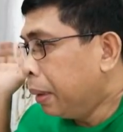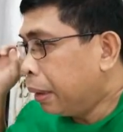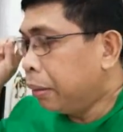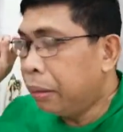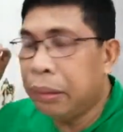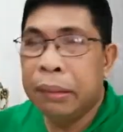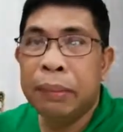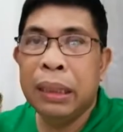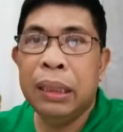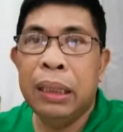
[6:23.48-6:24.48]
Pero
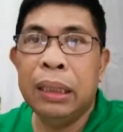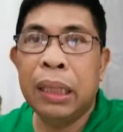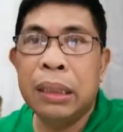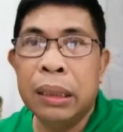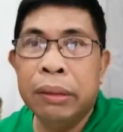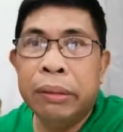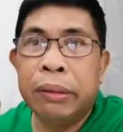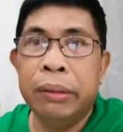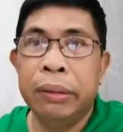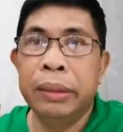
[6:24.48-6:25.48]
may iniintay
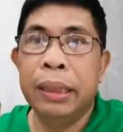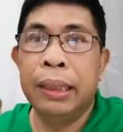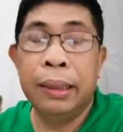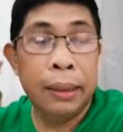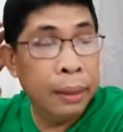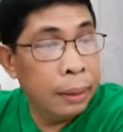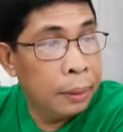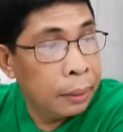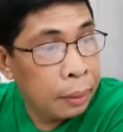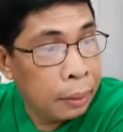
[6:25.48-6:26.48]
siguro na
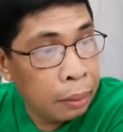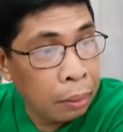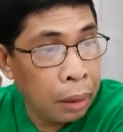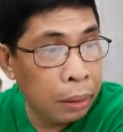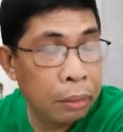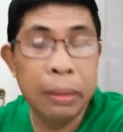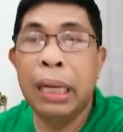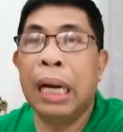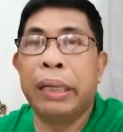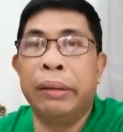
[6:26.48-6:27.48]
kung anong
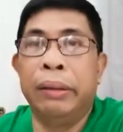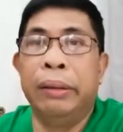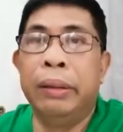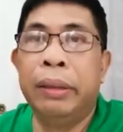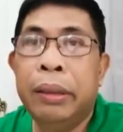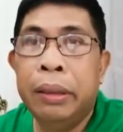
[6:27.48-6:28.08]
milagro